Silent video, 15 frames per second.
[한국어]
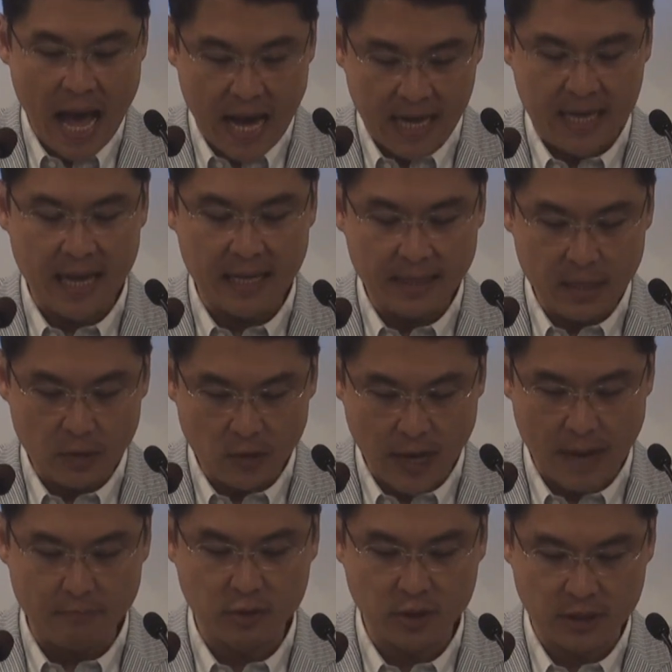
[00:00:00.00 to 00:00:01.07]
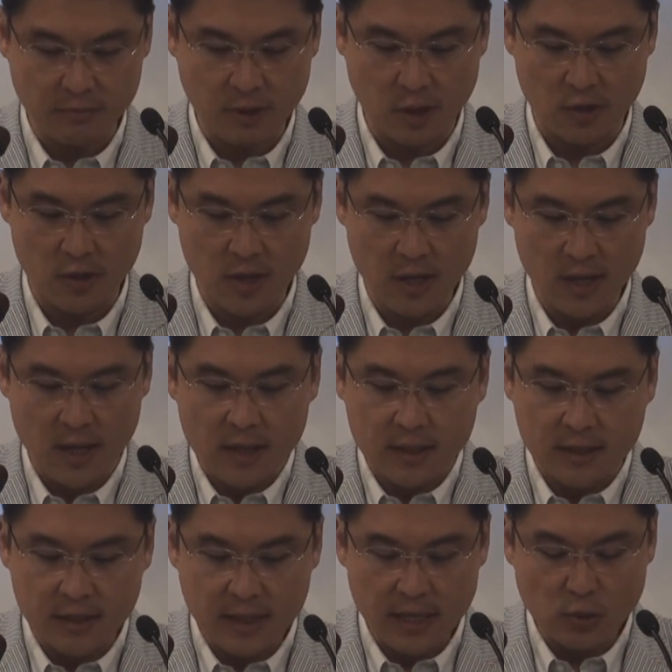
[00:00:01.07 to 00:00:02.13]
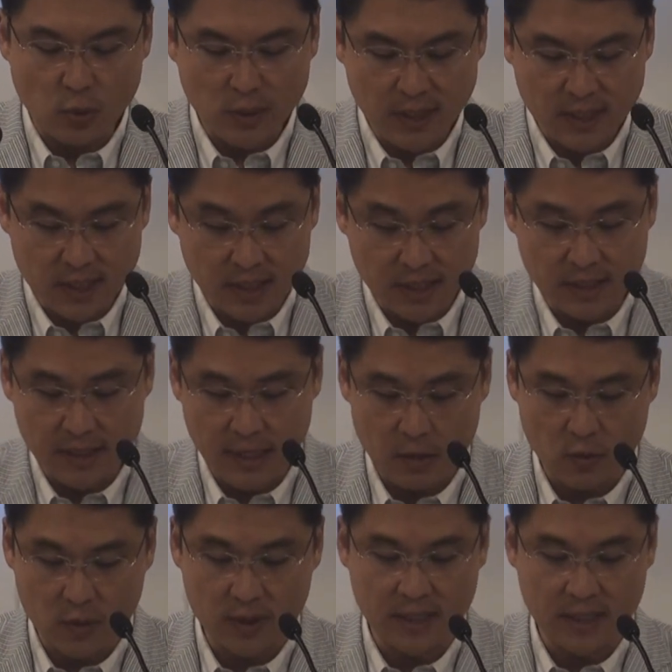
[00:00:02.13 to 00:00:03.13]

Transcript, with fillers: 악한 대로 갚으시며 그들의 손이 지은 대로